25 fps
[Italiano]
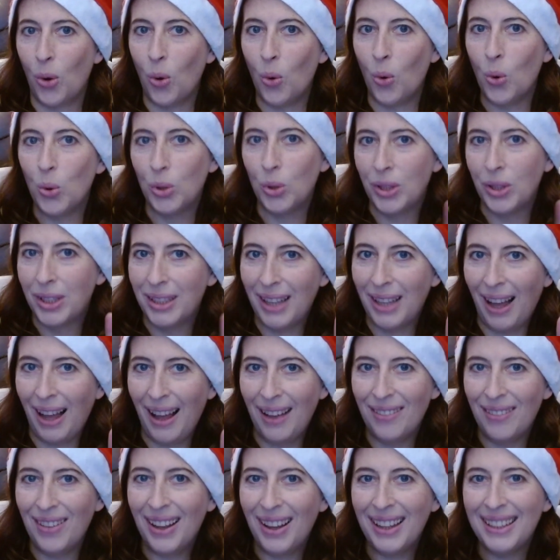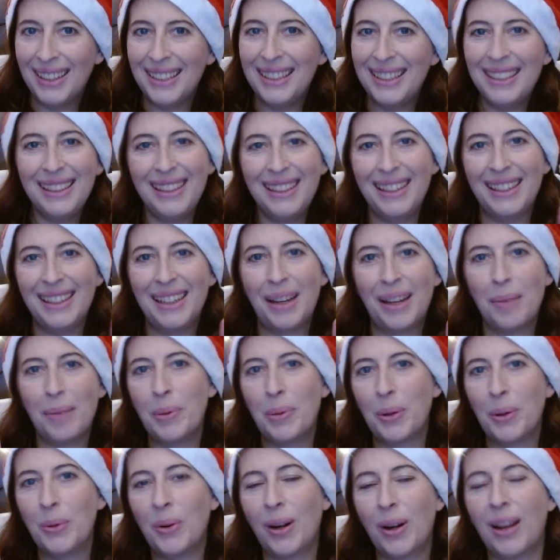Ottava idea
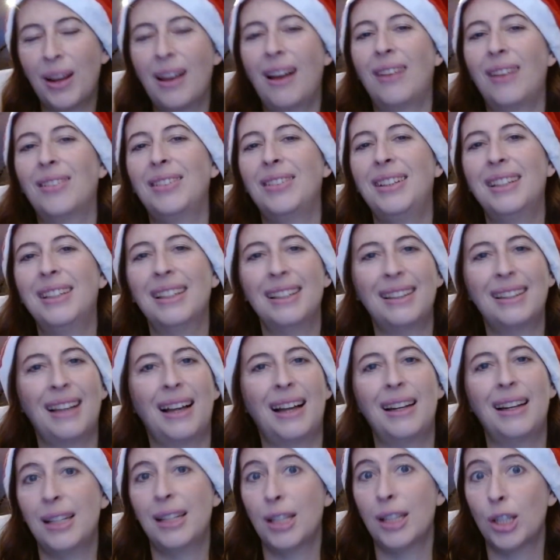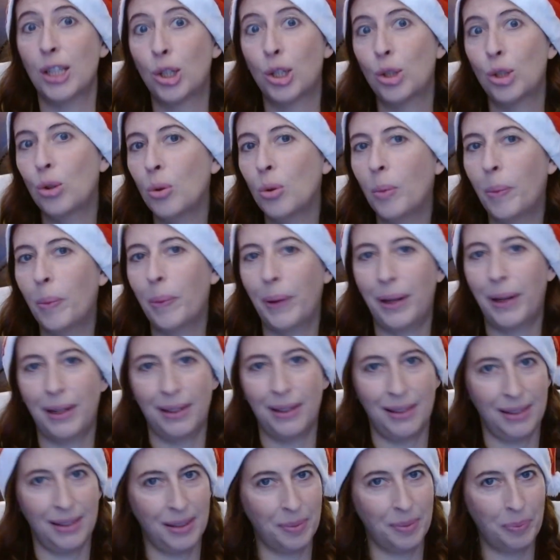per un regalo di Natale
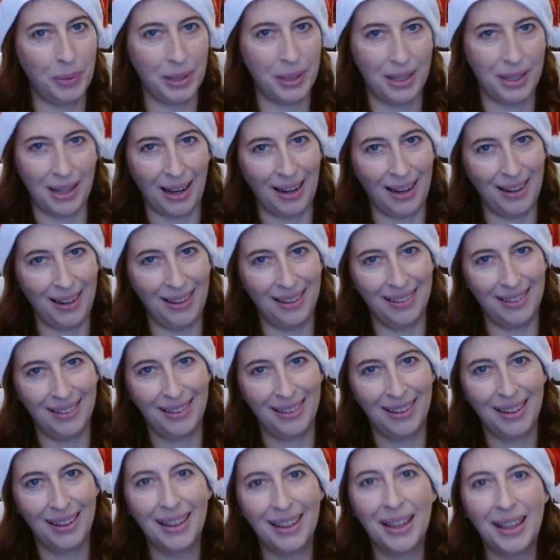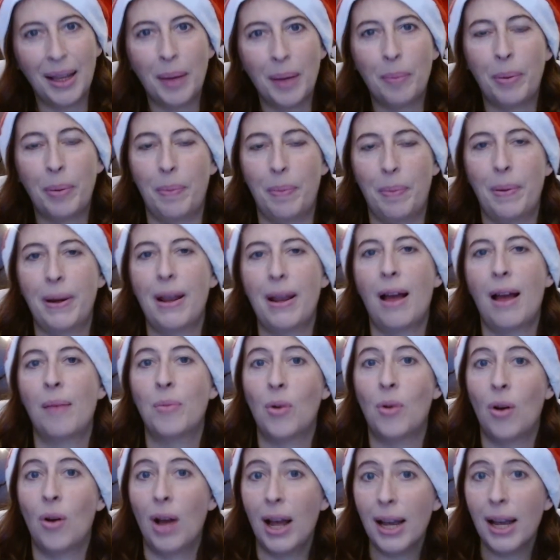super speciale.
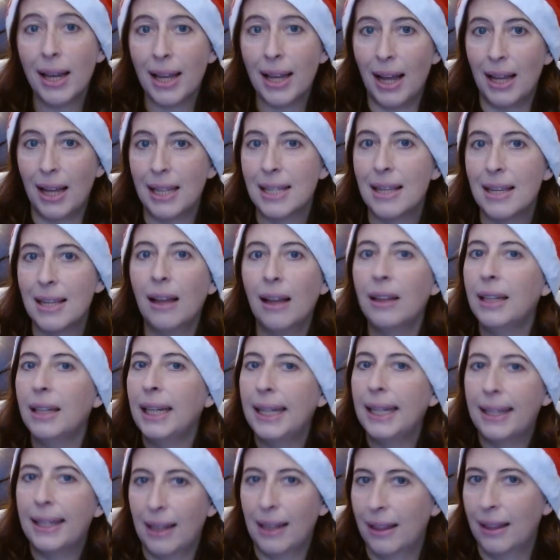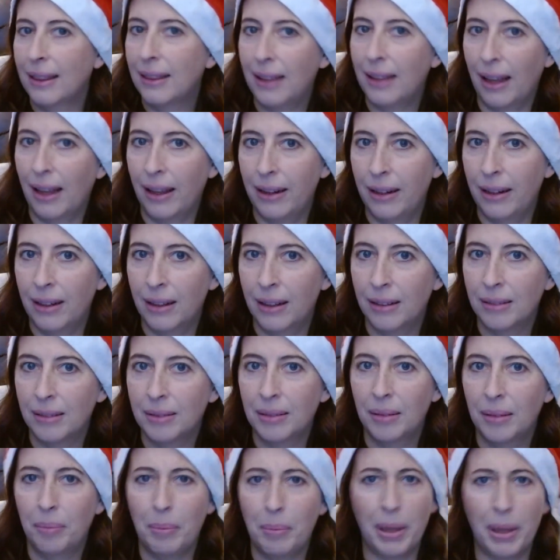Prepariamo a casa i canten.
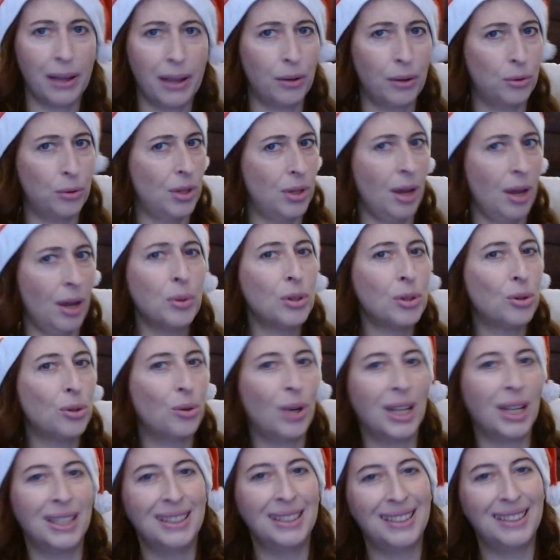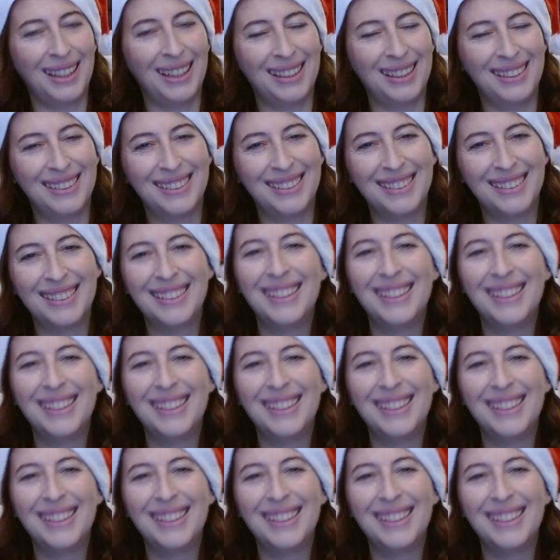Ma che cos'è questo canten?